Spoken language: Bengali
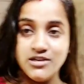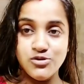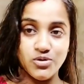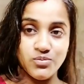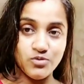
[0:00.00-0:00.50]

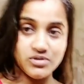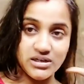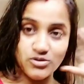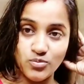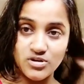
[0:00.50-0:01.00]
চোখ মুখটা
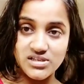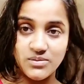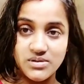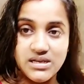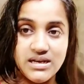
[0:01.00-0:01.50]
একটু বসা
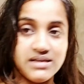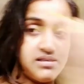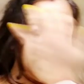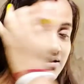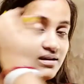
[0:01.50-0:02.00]
বসা
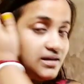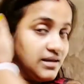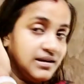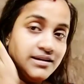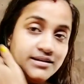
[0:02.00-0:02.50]
লাগছে
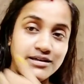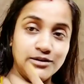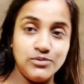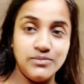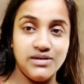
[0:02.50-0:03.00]

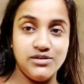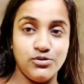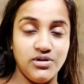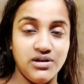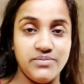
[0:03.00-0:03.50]
সেরকম মানে
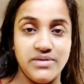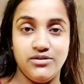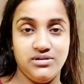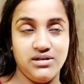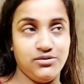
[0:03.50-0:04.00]
শরীরের
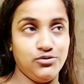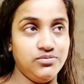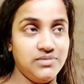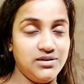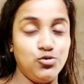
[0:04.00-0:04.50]
ভেতরটা একটু
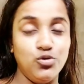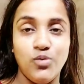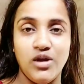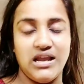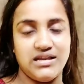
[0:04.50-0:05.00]
মানে
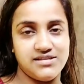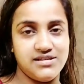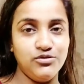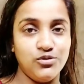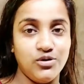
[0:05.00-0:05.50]
দুর্বল লাগছে
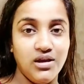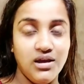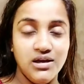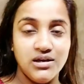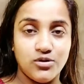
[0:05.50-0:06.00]
জানো তো
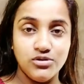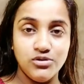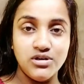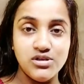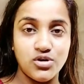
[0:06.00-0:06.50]
কদিন
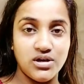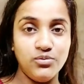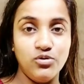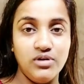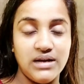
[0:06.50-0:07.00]
ধরে জ্বরে
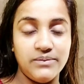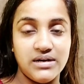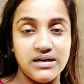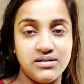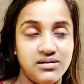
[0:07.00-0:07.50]
ভুগলাম
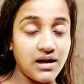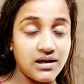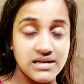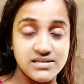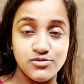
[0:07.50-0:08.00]
আর আর
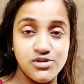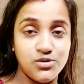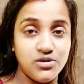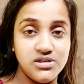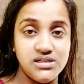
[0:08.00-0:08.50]
কাচাকুচি
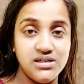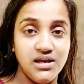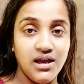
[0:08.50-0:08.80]
করেছি